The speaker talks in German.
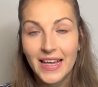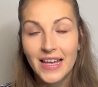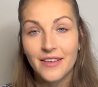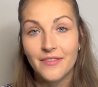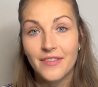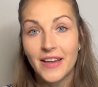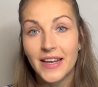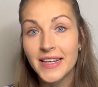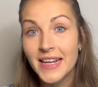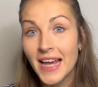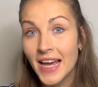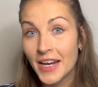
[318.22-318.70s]

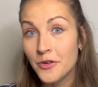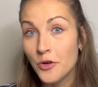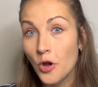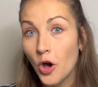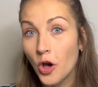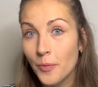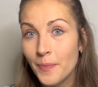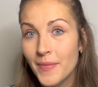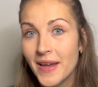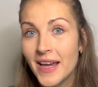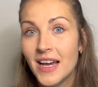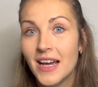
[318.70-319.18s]
Wenn ihr an
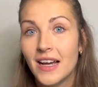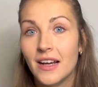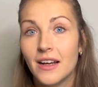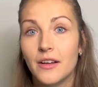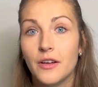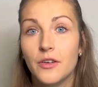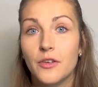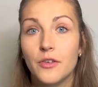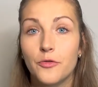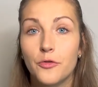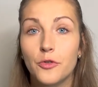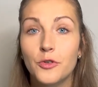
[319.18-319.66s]
noch mehr
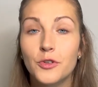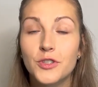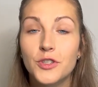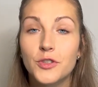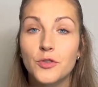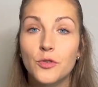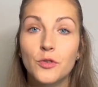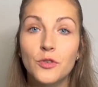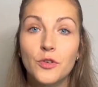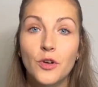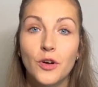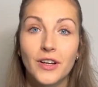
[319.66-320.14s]

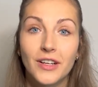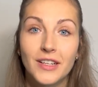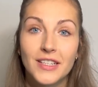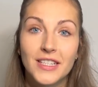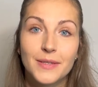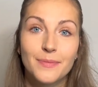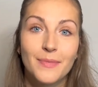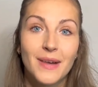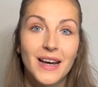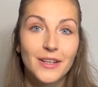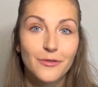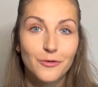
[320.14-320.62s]
Funktionen eures
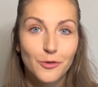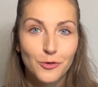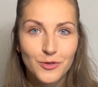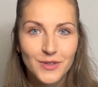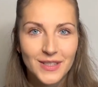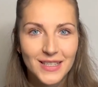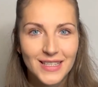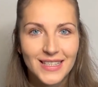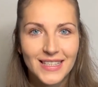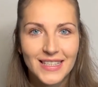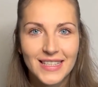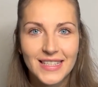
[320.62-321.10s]

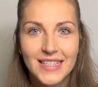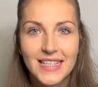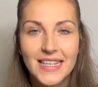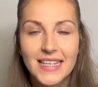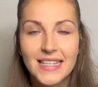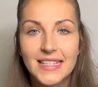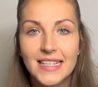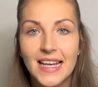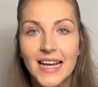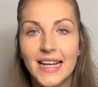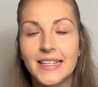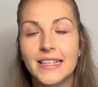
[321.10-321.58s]
Smartphones
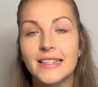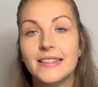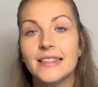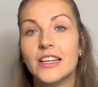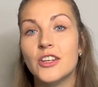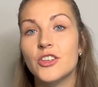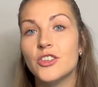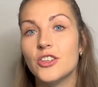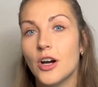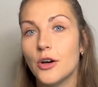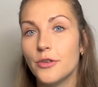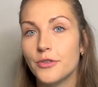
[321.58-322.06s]
interessiert seid,
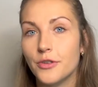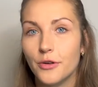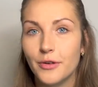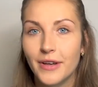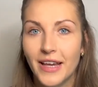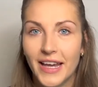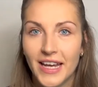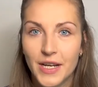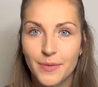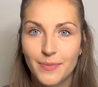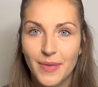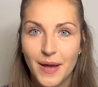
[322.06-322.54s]
dann schaut auch
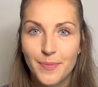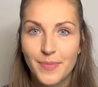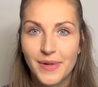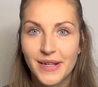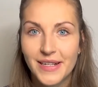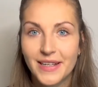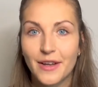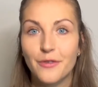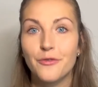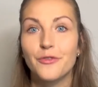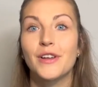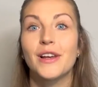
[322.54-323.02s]
gerne bei
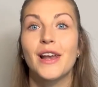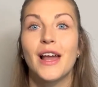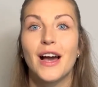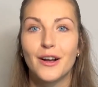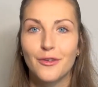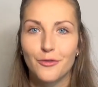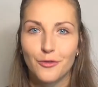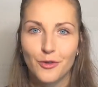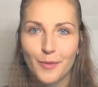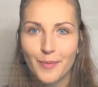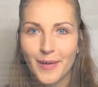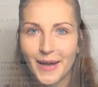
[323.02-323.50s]
Bildner
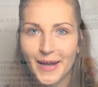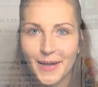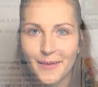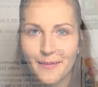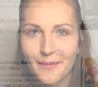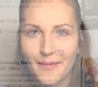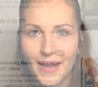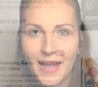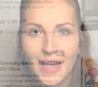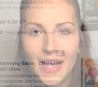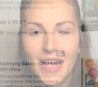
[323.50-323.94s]
Verlag vorbei.